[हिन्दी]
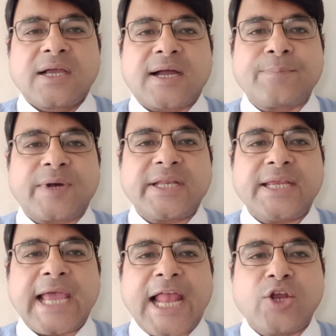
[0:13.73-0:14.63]
कंपनी
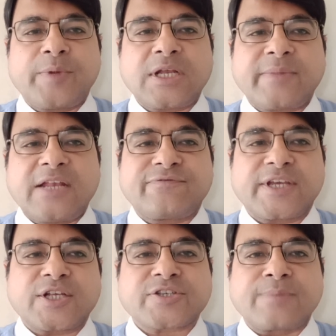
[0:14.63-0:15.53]
एल्यूमिनियम एंड
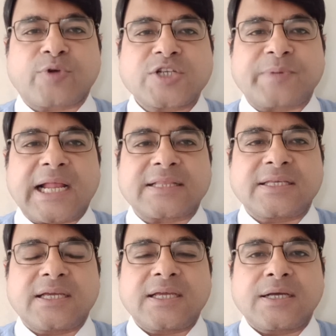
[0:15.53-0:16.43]
फेरोस कंपोनेंट्स
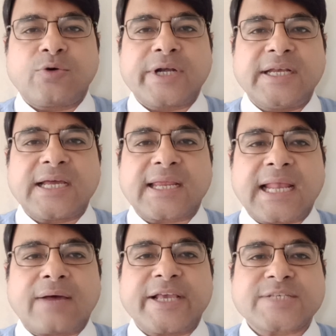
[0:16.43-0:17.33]
बनाती है और इंडिया के
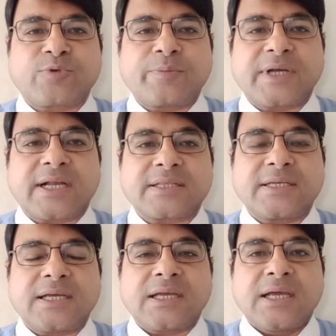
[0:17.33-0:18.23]
अलावा एक्सपोर्ट भी करती
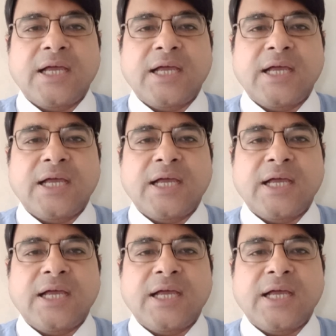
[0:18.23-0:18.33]
है